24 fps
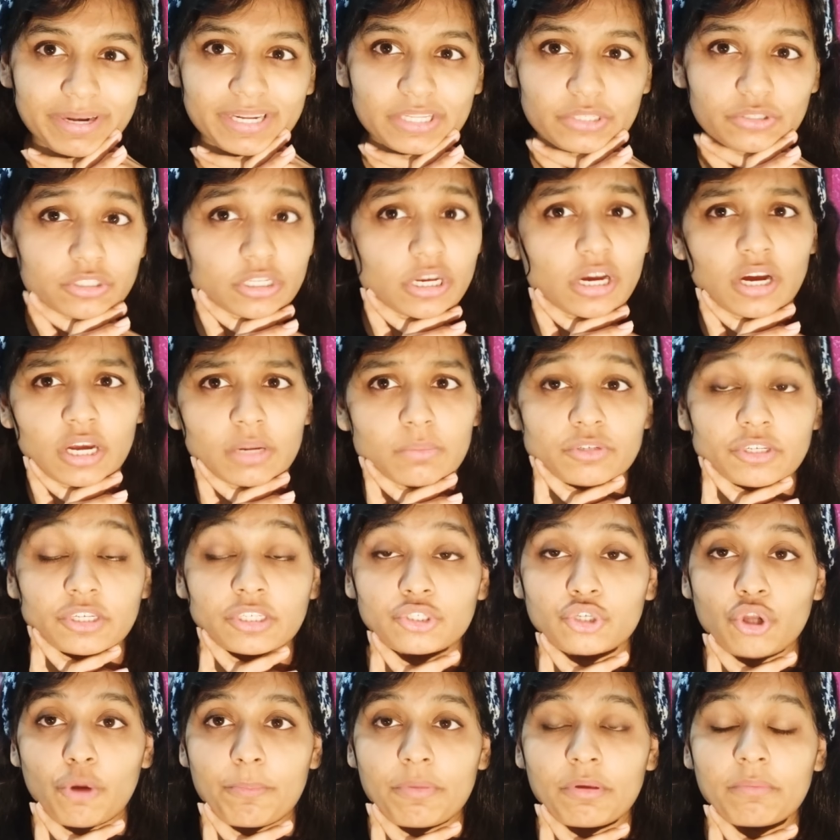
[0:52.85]
मैंने सोचा अगर मुझे
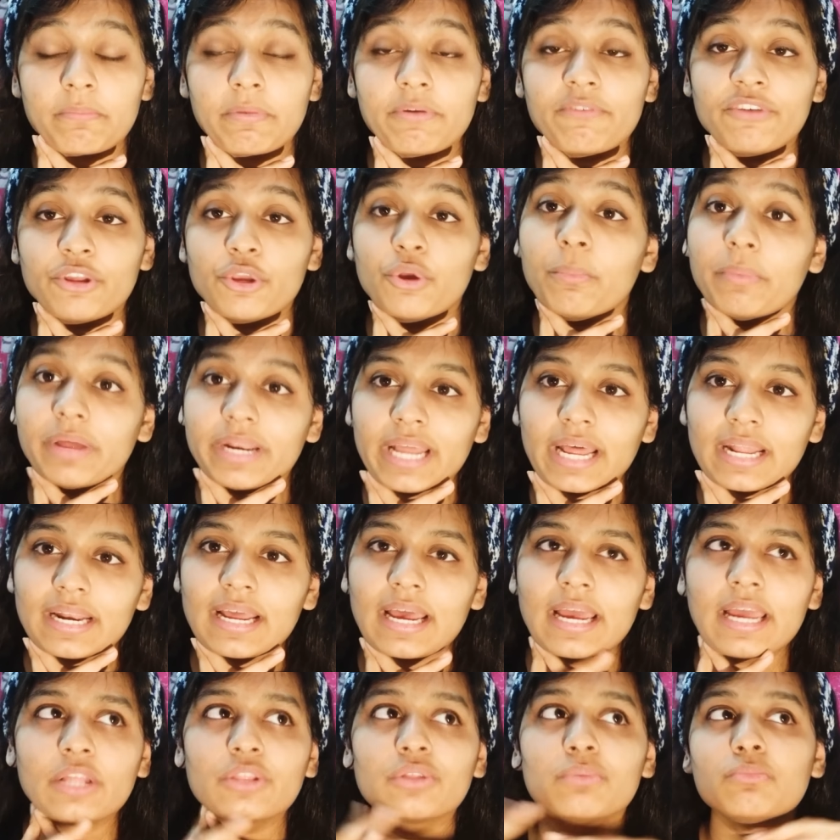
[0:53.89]
इस टॉपिक पे वीडियो
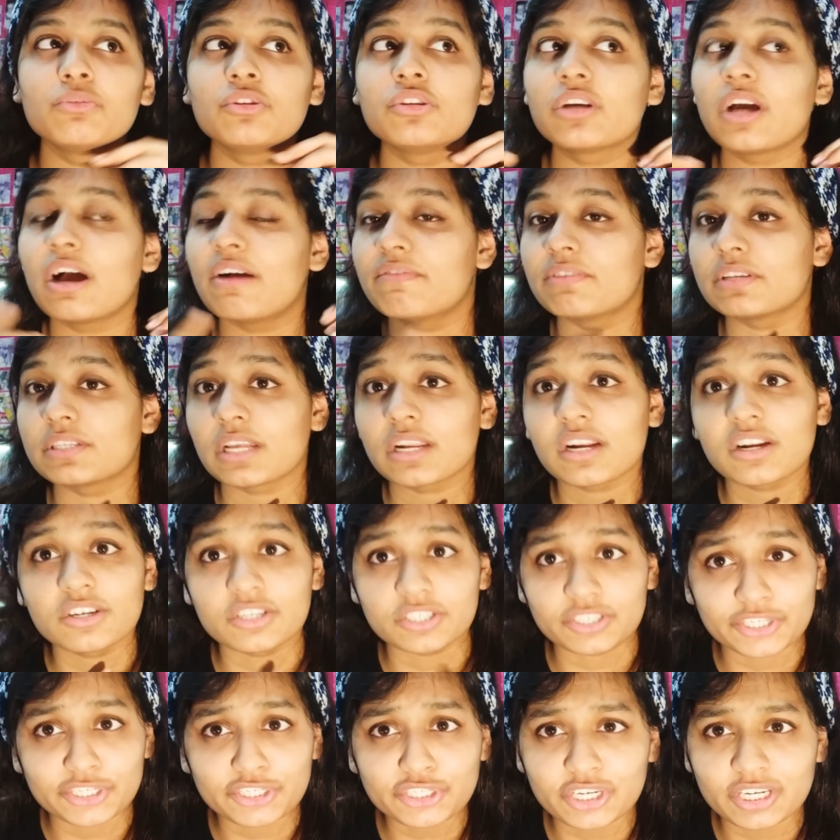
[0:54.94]
बनाना है तो मुझे काफ़ी सारा
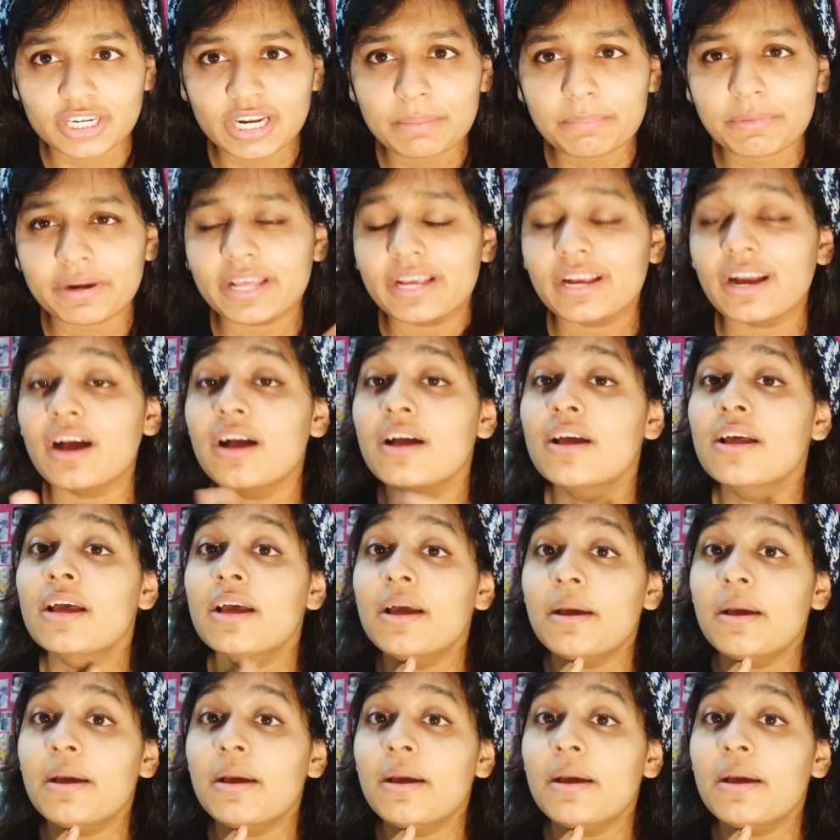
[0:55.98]
रिसर्च करना पड़ेगा